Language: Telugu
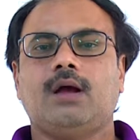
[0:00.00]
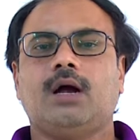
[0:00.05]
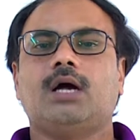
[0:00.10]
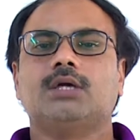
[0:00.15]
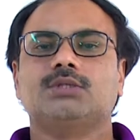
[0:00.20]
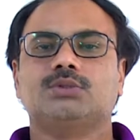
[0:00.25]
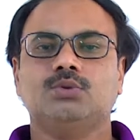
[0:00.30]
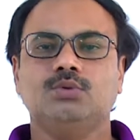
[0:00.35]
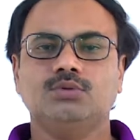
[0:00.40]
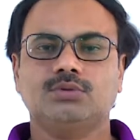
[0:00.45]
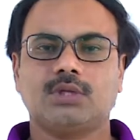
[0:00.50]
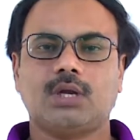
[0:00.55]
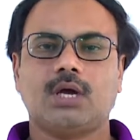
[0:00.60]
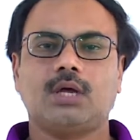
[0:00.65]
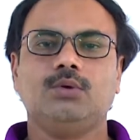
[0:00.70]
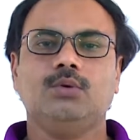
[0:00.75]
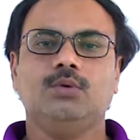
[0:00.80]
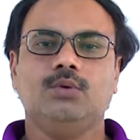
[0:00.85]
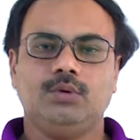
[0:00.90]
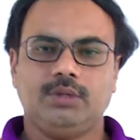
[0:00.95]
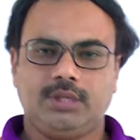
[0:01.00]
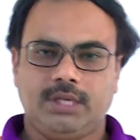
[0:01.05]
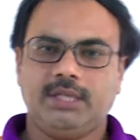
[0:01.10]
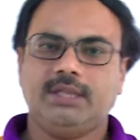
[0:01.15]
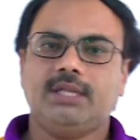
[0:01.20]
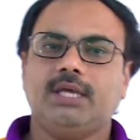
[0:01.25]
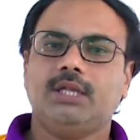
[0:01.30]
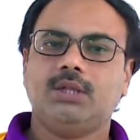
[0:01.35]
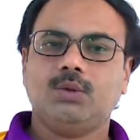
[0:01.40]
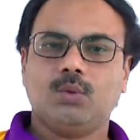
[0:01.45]
ఆ సూత్రాలు
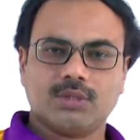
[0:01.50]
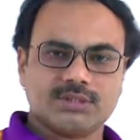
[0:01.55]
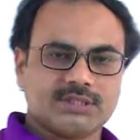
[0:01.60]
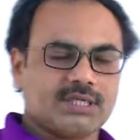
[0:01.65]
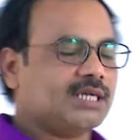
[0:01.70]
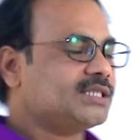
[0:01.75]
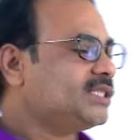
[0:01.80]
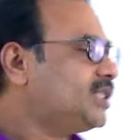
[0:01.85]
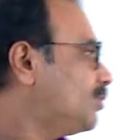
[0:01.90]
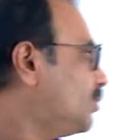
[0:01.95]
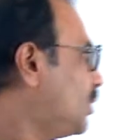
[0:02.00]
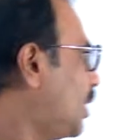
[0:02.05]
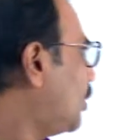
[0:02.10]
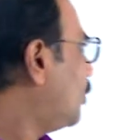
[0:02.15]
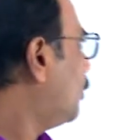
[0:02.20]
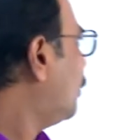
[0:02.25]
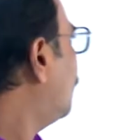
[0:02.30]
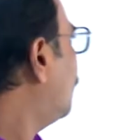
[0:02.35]
ఏందనేది ఒకసారి చెప్తాను